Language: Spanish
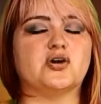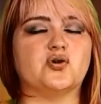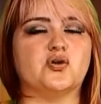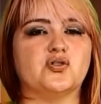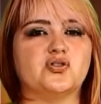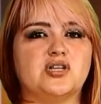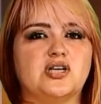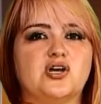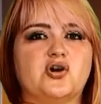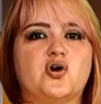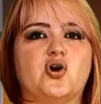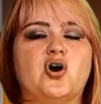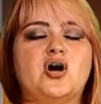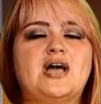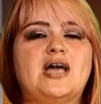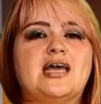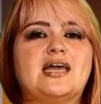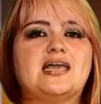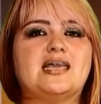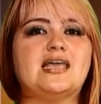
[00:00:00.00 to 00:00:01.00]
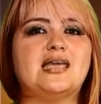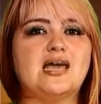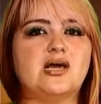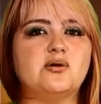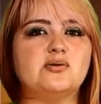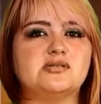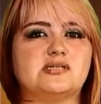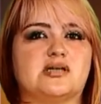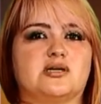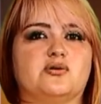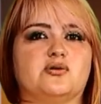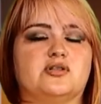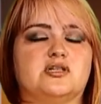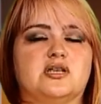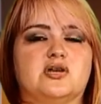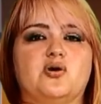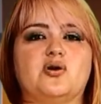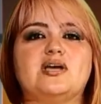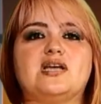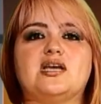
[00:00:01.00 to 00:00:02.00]
contigo, quiero estar
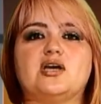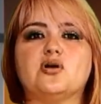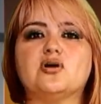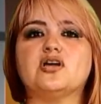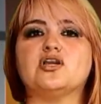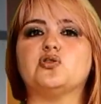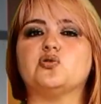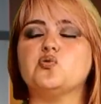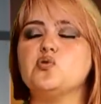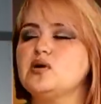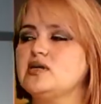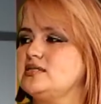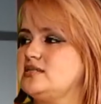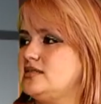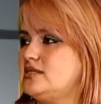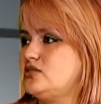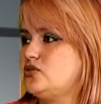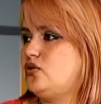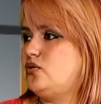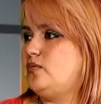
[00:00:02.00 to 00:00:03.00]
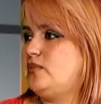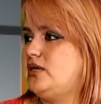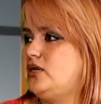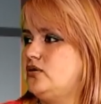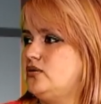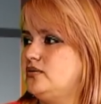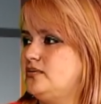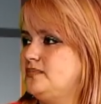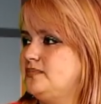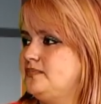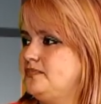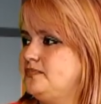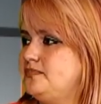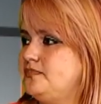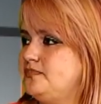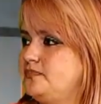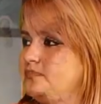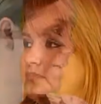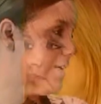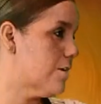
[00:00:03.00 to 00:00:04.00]
contigo y quiero que tú estés conmigo.
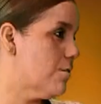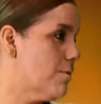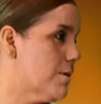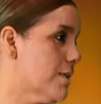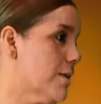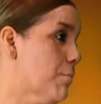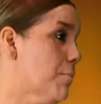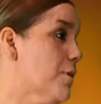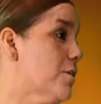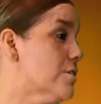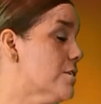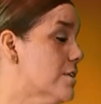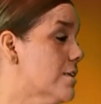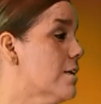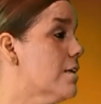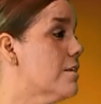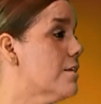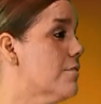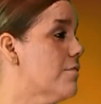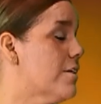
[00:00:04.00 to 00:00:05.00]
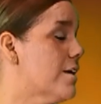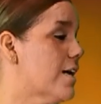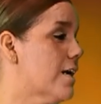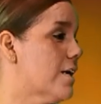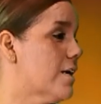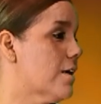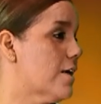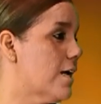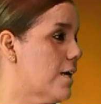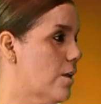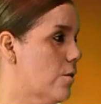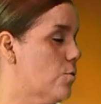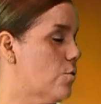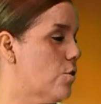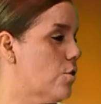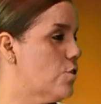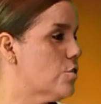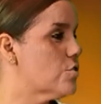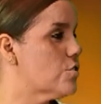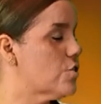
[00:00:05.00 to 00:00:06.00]
Así es, Roberta, pero es identificar. Cada
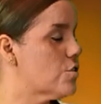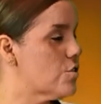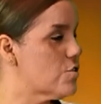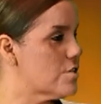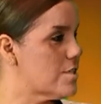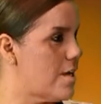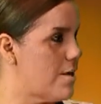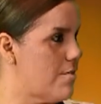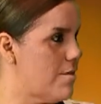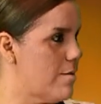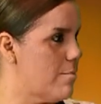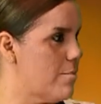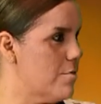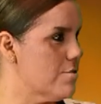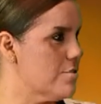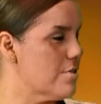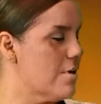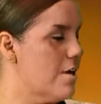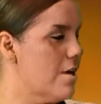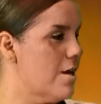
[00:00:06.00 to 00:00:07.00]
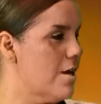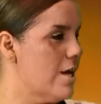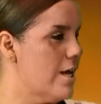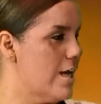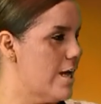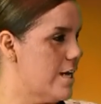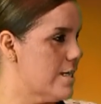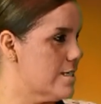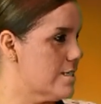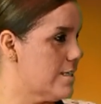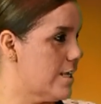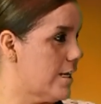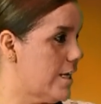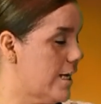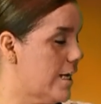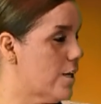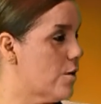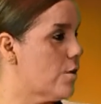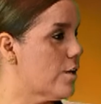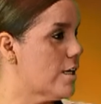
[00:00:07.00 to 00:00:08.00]
uno de nosotros sabemos este,
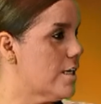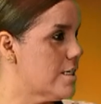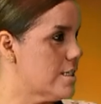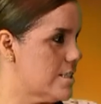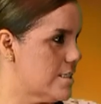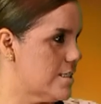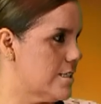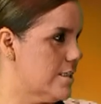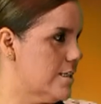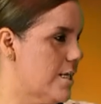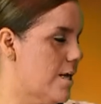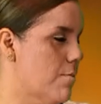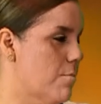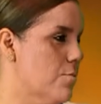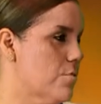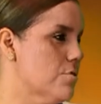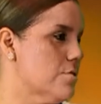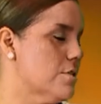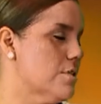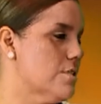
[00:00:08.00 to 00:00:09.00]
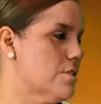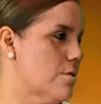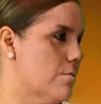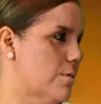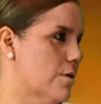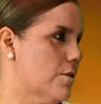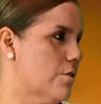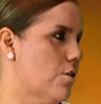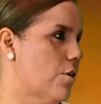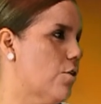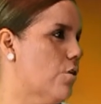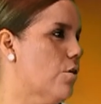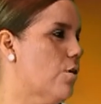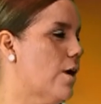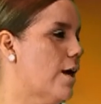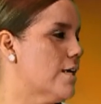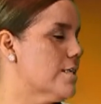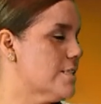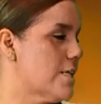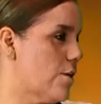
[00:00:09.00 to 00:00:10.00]
qué es lo que necesitamos y sobre
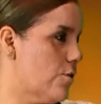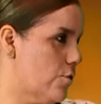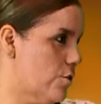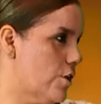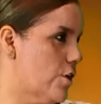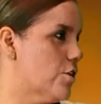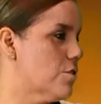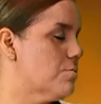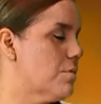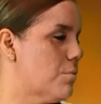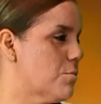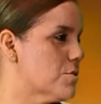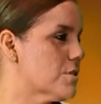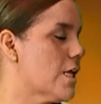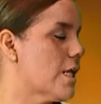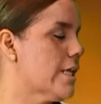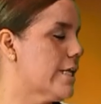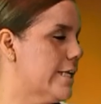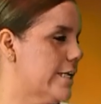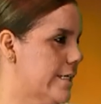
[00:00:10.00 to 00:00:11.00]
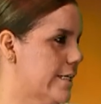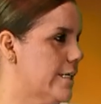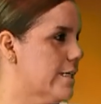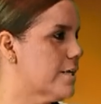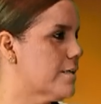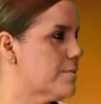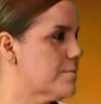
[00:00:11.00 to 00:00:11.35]
todo hacia dónde nos vamos a dirigir.